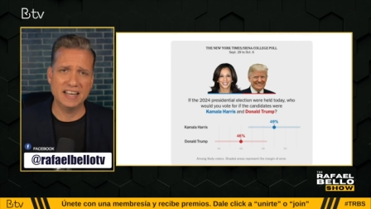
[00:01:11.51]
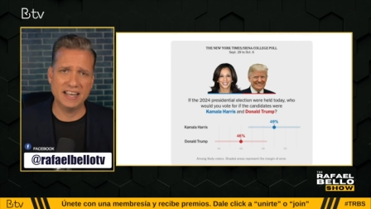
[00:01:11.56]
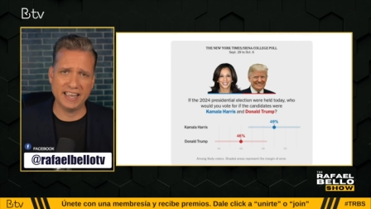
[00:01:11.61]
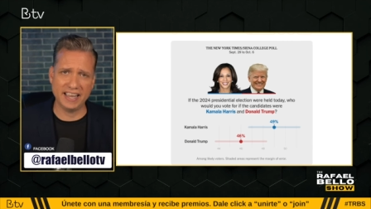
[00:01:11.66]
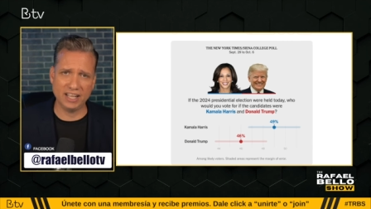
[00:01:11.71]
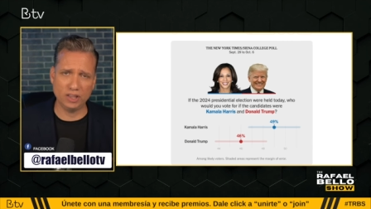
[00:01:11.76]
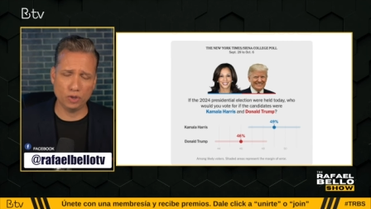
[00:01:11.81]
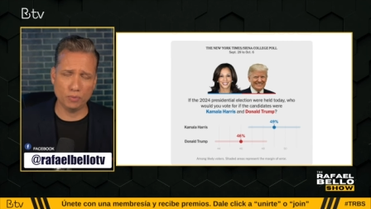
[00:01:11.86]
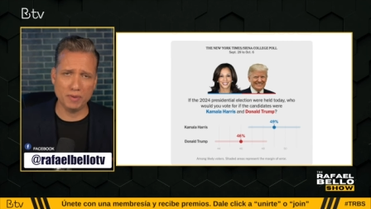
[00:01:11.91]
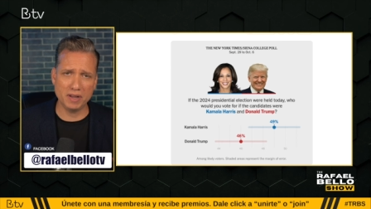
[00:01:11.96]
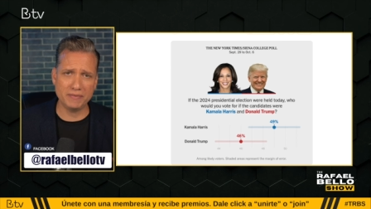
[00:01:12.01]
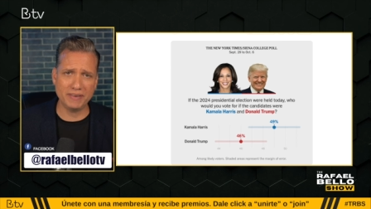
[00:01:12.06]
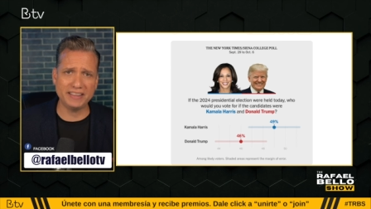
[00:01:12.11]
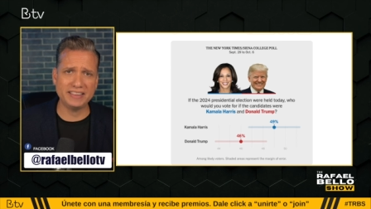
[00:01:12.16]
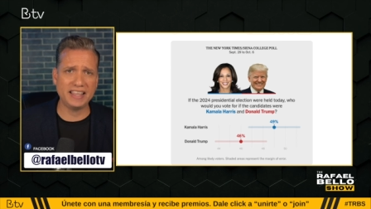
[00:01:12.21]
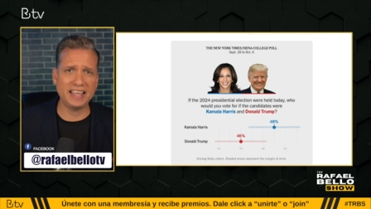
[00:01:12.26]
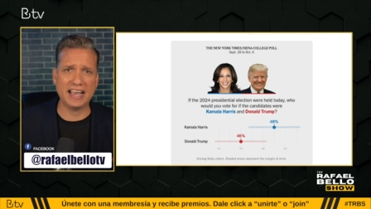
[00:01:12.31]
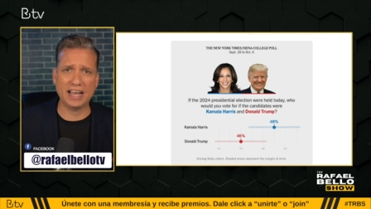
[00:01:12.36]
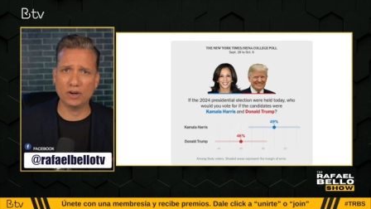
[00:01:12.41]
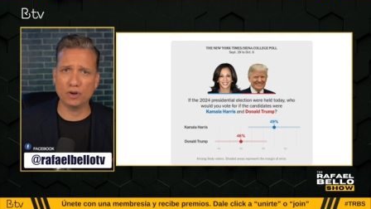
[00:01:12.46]
en el
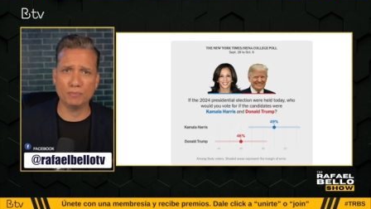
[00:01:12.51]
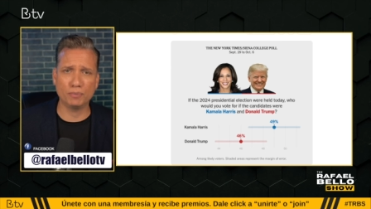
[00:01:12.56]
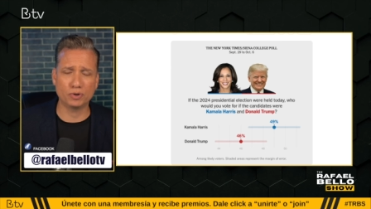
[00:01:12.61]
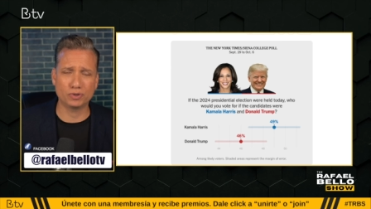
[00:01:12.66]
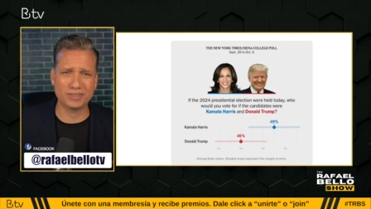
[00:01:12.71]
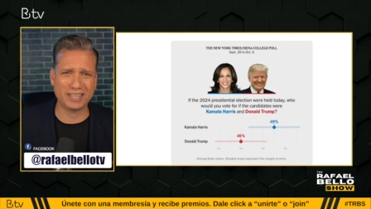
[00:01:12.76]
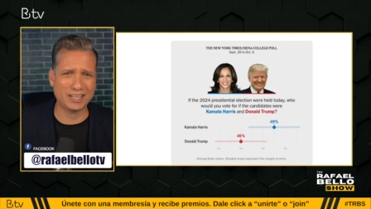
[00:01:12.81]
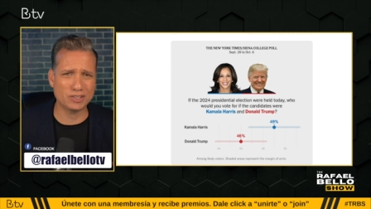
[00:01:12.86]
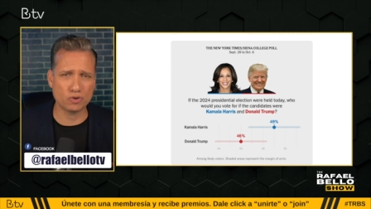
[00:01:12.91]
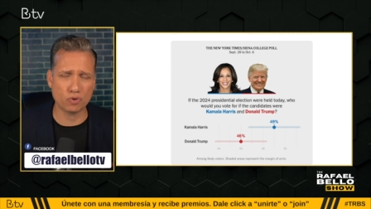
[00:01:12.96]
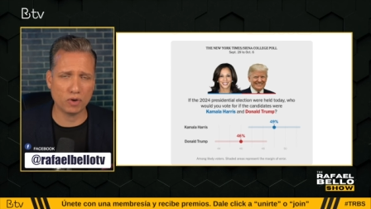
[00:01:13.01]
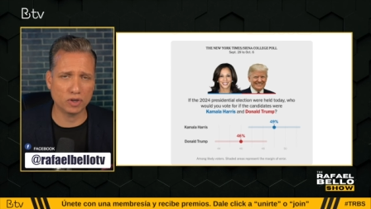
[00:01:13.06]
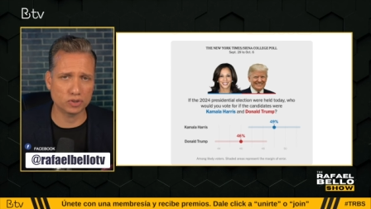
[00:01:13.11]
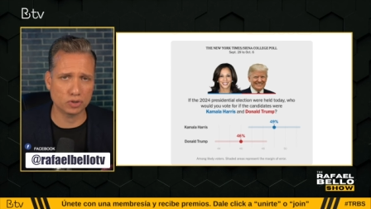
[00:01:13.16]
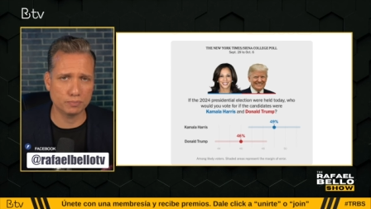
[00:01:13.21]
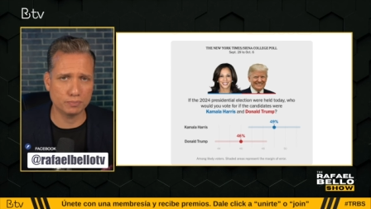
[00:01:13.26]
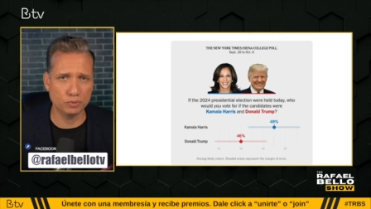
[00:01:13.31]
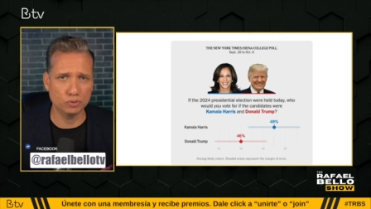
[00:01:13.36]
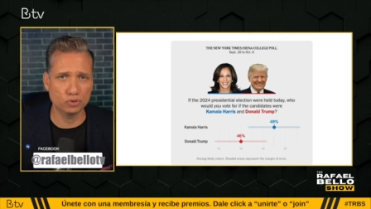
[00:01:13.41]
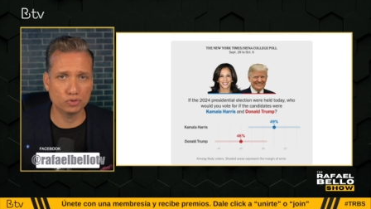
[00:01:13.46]
2020 y ganó por 3 o
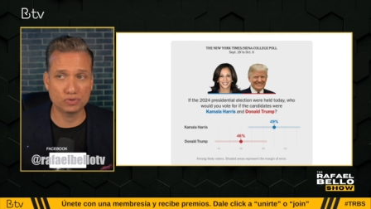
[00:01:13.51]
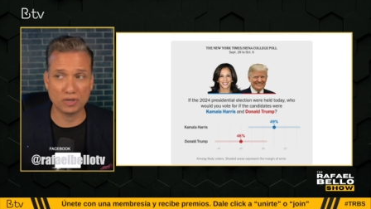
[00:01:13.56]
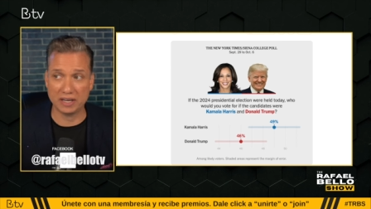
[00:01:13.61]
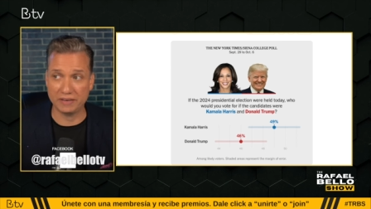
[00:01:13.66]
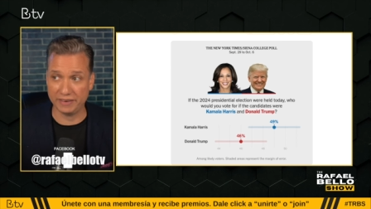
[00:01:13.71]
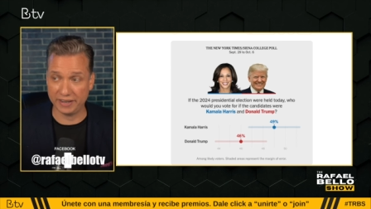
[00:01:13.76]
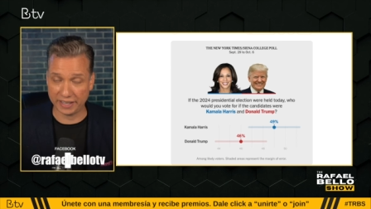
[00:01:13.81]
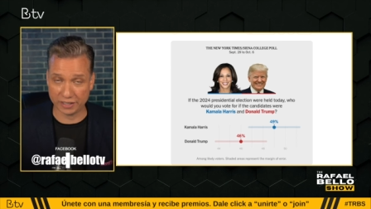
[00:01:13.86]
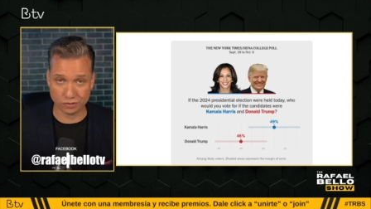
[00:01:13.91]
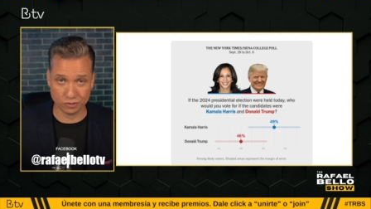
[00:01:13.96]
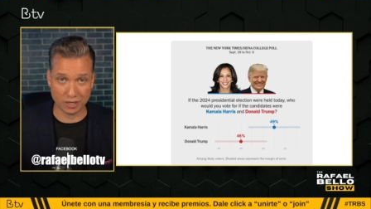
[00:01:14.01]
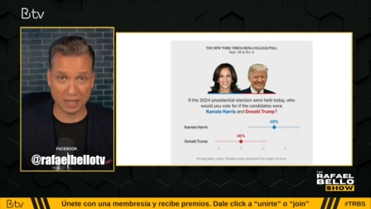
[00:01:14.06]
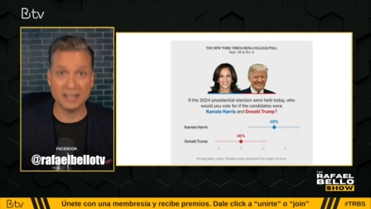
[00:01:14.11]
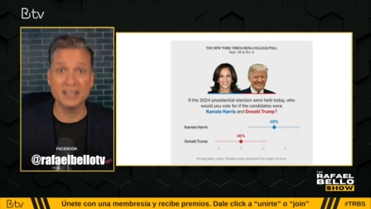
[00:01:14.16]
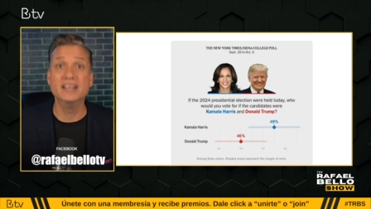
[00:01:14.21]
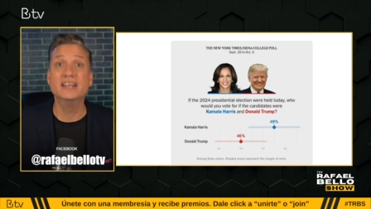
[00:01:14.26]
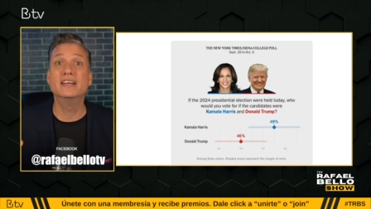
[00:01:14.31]
4 puntos a nivel nacional